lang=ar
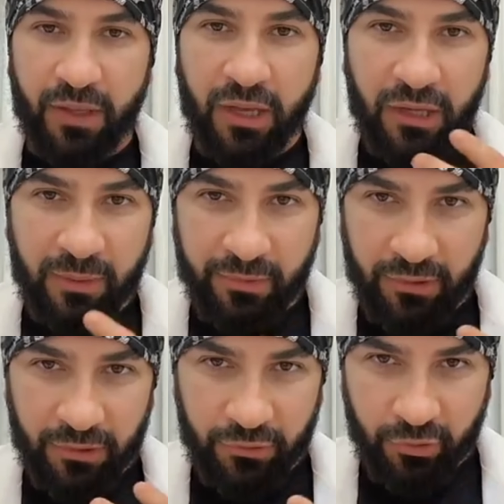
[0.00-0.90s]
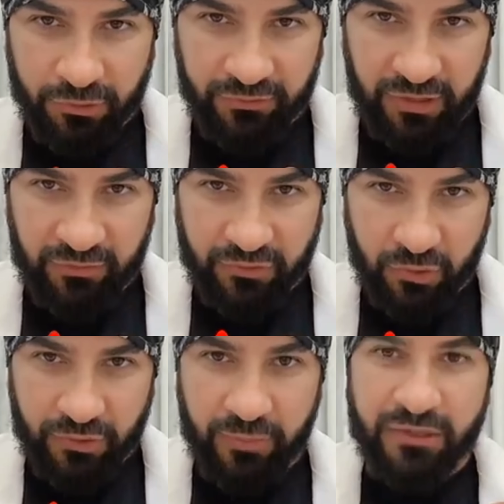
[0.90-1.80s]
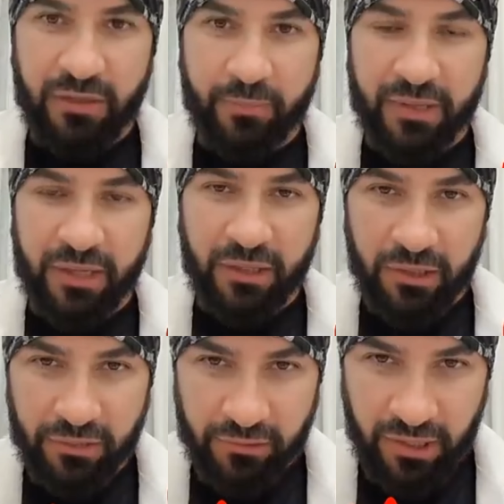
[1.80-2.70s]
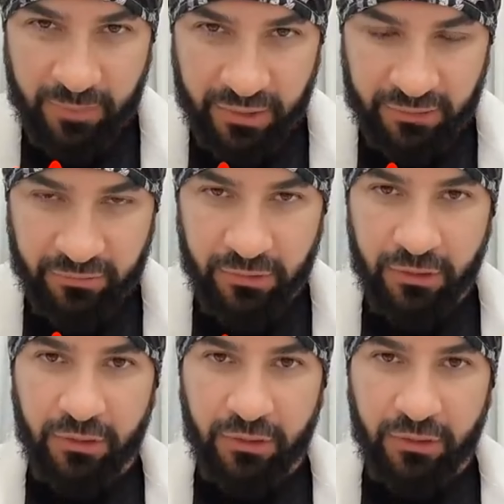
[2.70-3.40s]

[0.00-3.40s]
اغلب اللي عندهم شفايف سوداء بسبب الالتهابات